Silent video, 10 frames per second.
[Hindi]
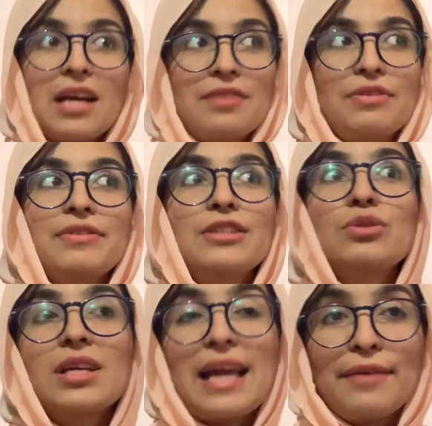वी विल
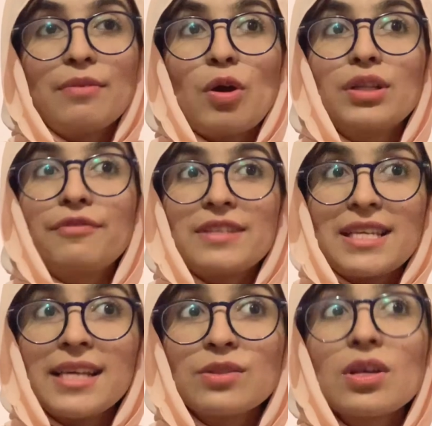डू द लाइव अबाउट द
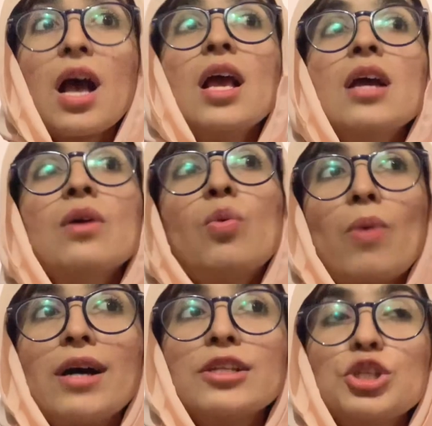फिजिक्स
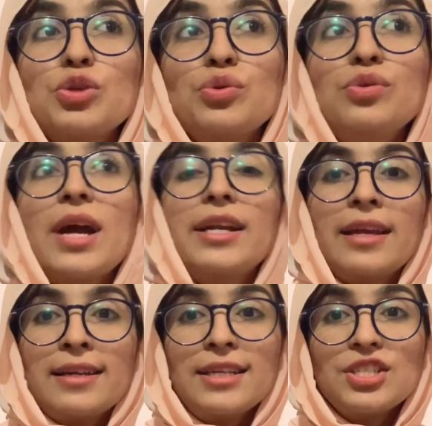वन टू एंड
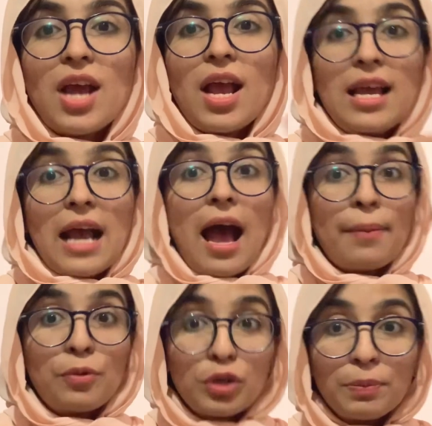इंग्लिश
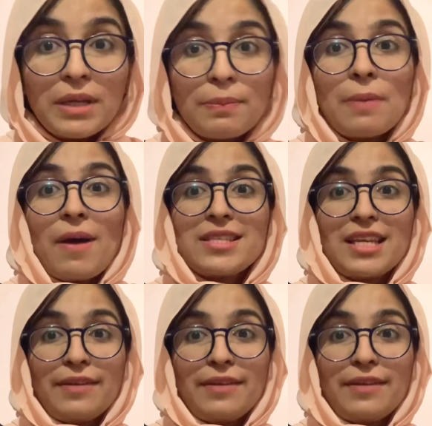आप खुद भी अपने पास से